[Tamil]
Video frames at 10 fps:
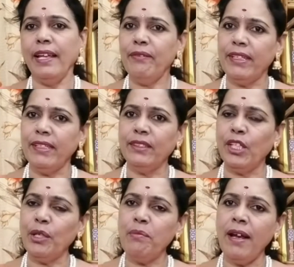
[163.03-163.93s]
இவர்
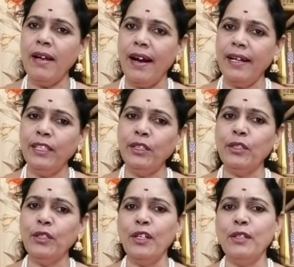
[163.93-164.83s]
திருமால் அணிந்து
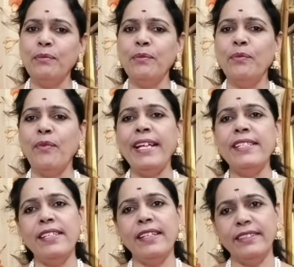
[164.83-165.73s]
கொள்ளும்
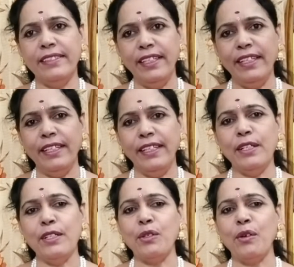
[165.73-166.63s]
வைஜெயந்தி
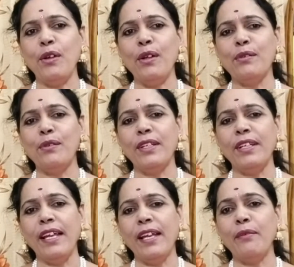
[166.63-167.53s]
என்று சொல்லக்கூடிய
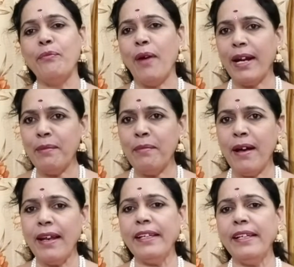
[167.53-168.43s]

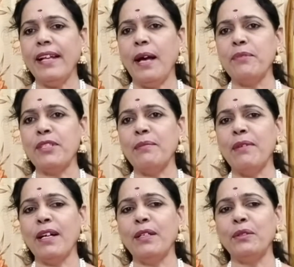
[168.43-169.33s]
வனமாலையின்
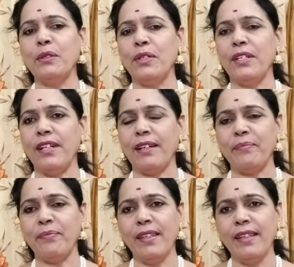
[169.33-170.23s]
அம்சமாக தோன்றினார்
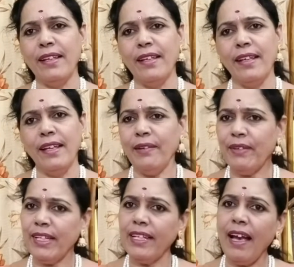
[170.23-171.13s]

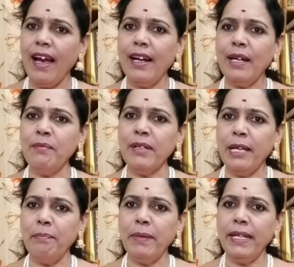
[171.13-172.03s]
இவரது காலம்
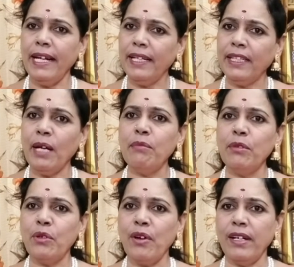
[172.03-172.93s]
கிபி எட்டாம்
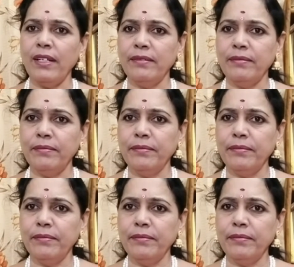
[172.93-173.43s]
நூற்றாண்டு